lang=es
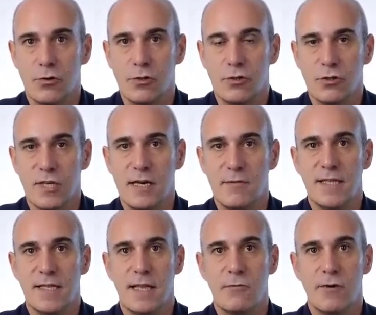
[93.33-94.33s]
Todo esto se
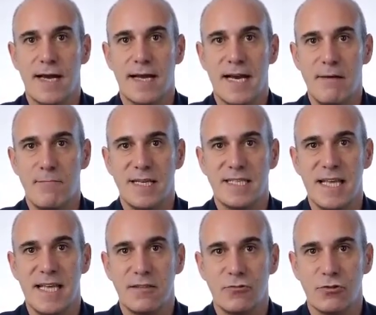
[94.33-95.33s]
alimenta de una gran
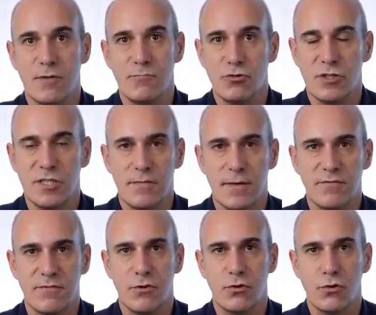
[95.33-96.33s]
base de datos de
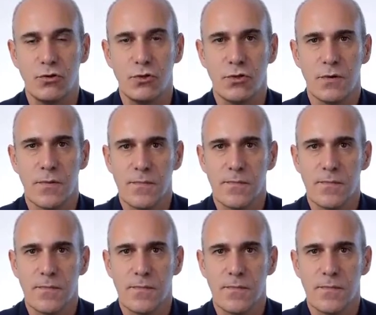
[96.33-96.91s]
muchísimas fotos